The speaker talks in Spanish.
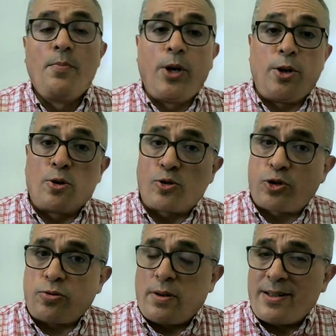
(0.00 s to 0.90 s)
Bueno,
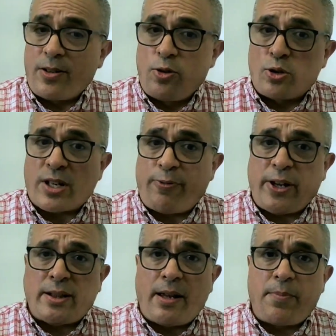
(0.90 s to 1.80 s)
nos
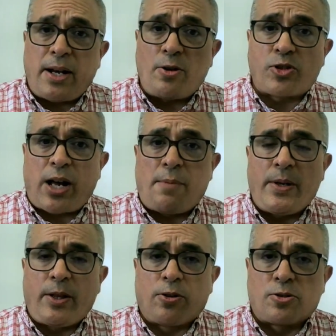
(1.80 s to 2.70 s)
afecta en varios
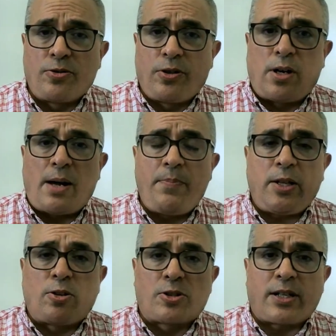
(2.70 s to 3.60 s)
ámbitos, ¿no?
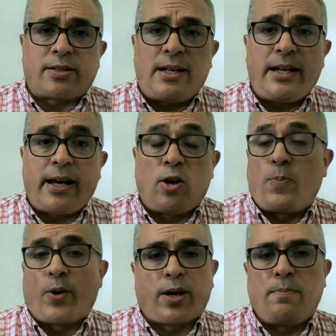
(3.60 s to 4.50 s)
Ámbitos que están
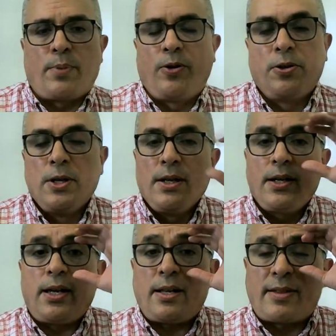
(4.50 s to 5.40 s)
ligados, por ejemplo,
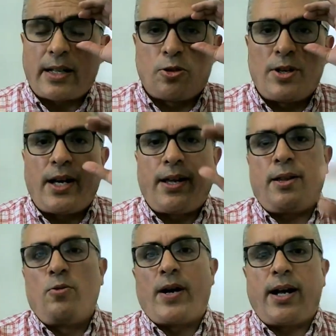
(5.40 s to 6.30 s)
esta zona
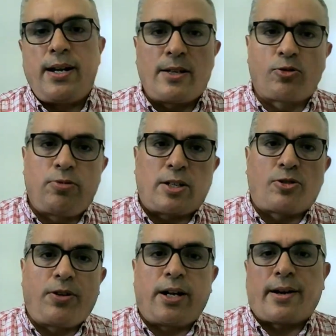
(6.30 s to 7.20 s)
de Ucrania es una
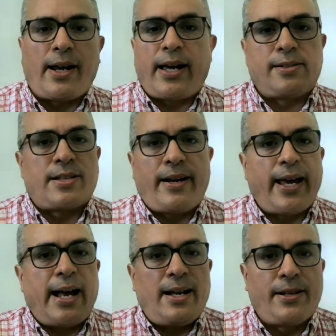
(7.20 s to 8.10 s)
zona rica en
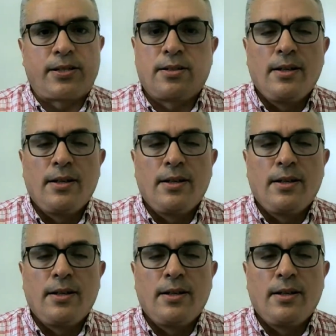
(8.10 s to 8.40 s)
cereales,